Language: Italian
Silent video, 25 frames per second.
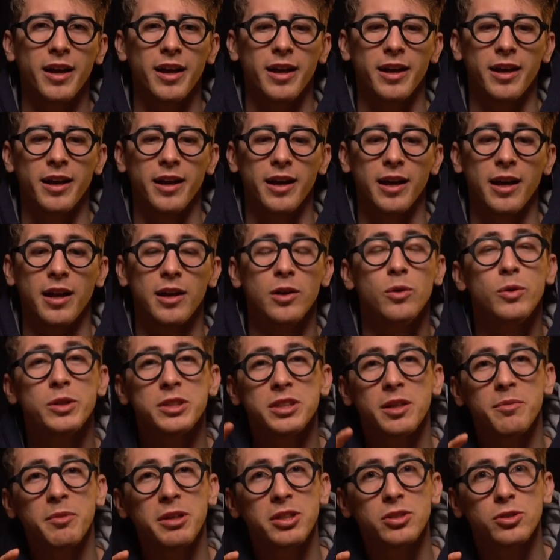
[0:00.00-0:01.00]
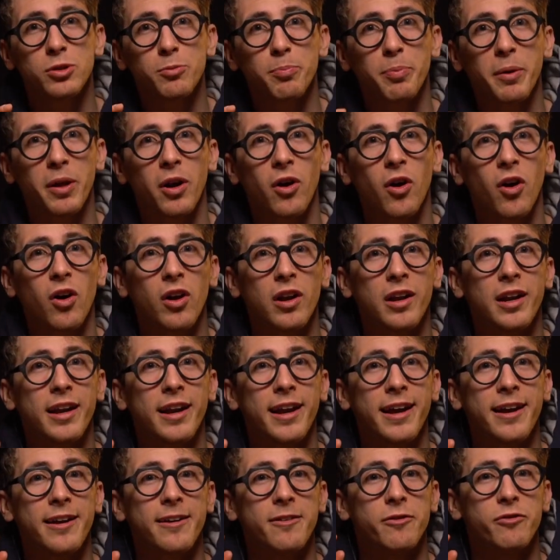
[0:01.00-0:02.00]
Eh, lui si è messo però
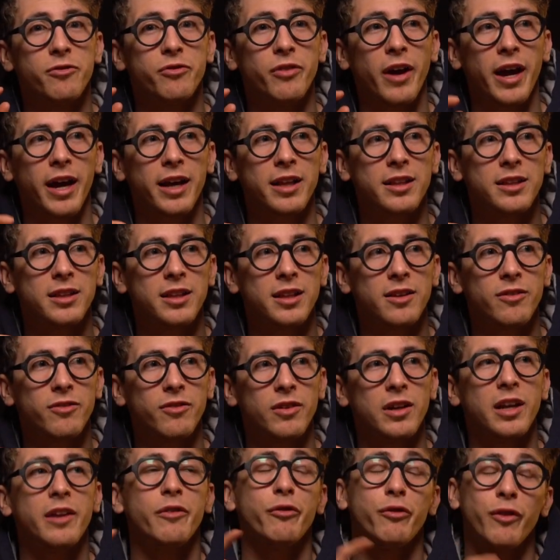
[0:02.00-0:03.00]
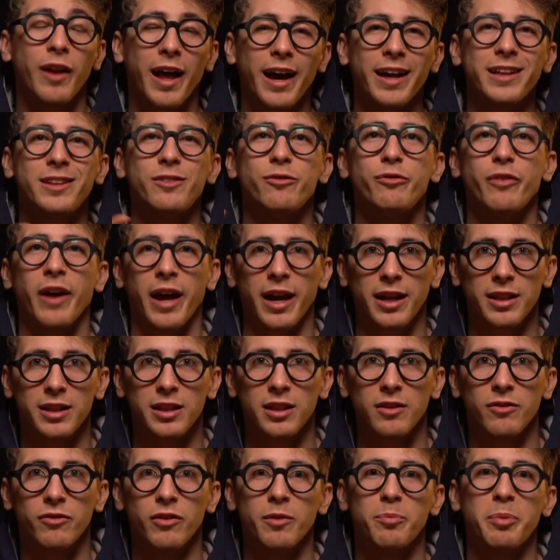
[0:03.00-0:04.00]
le, vective, le flight
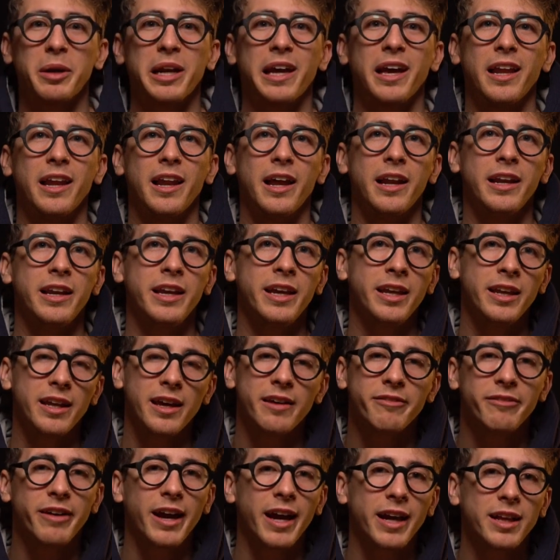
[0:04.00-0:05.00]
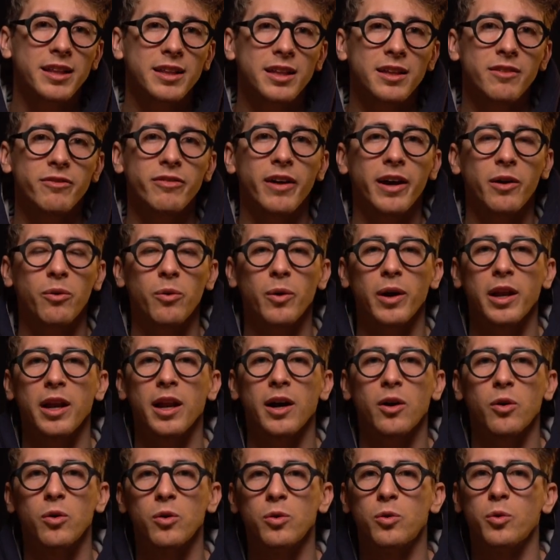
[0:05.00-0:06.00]
vective perché la linea vective è
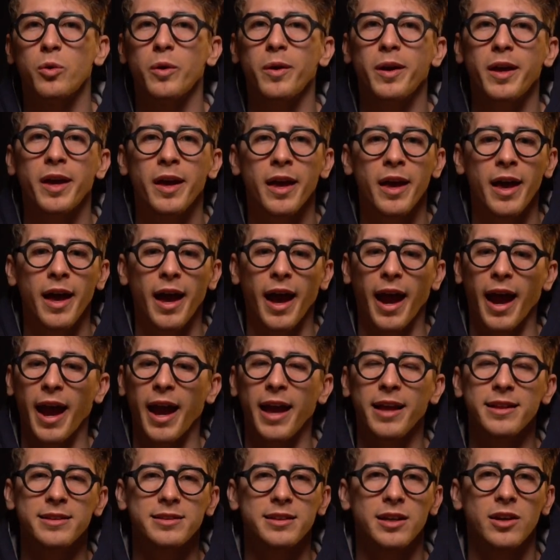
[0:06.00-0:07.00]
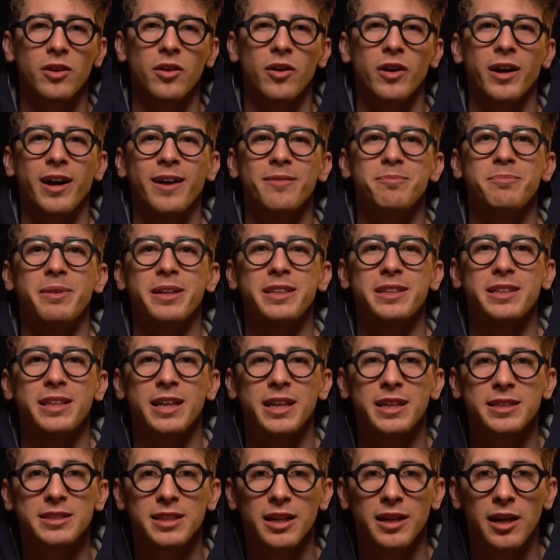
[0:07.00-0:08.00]
quella con cui entrano a gamba
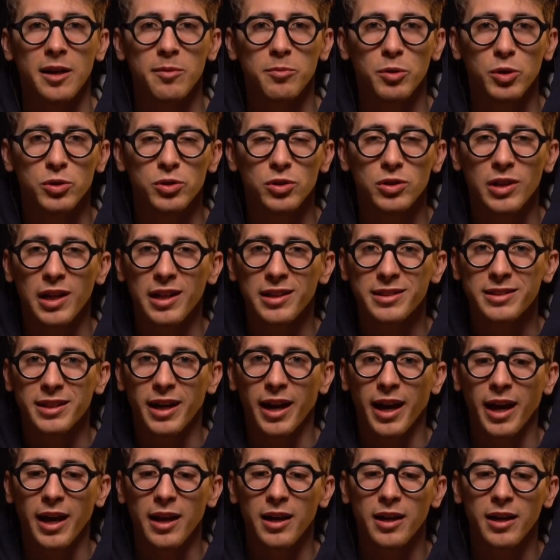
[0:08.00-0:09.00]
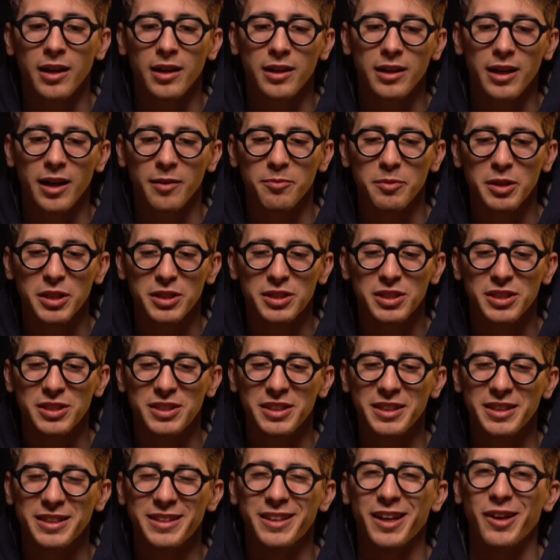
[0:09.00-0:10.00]
attesa nel mondo del trail gli amici
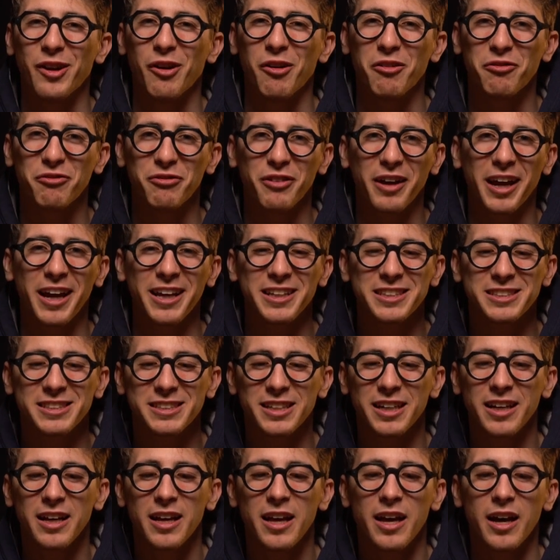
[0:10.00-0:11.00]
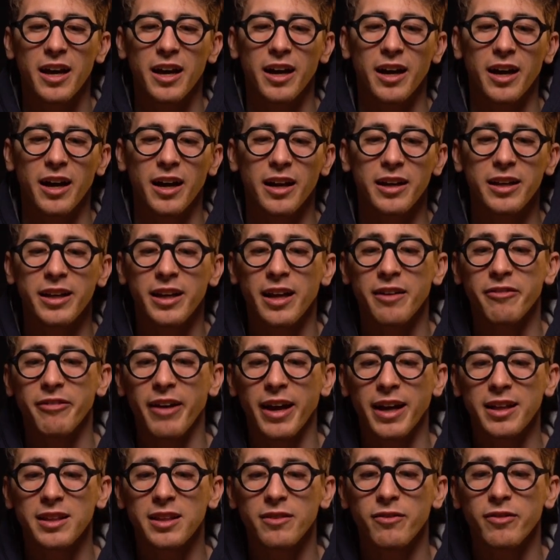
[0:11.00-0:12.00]
di The North Face, eh, linea
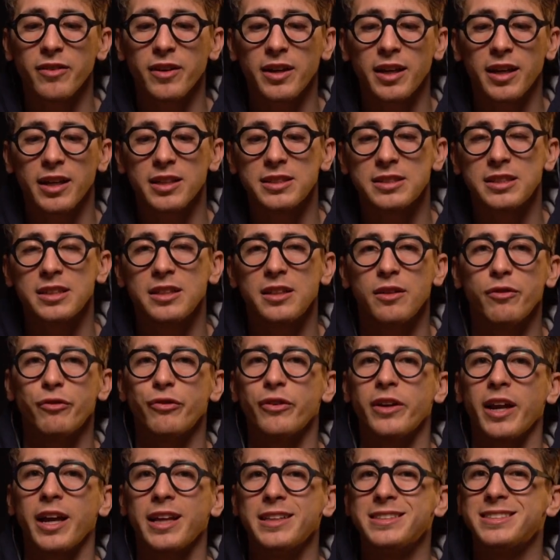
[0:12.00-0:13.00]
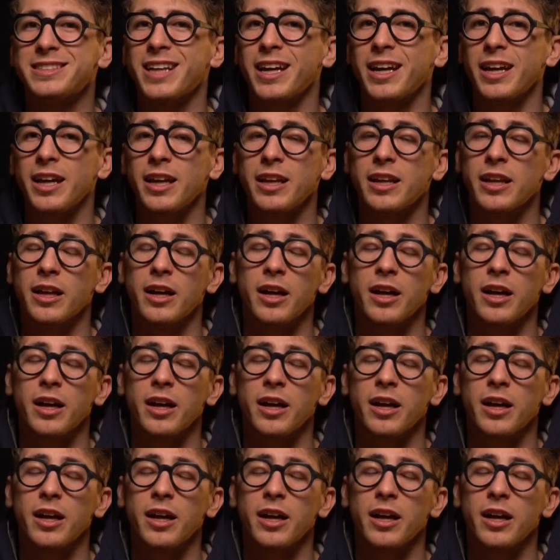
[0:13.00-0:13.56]
vective che si differenzia in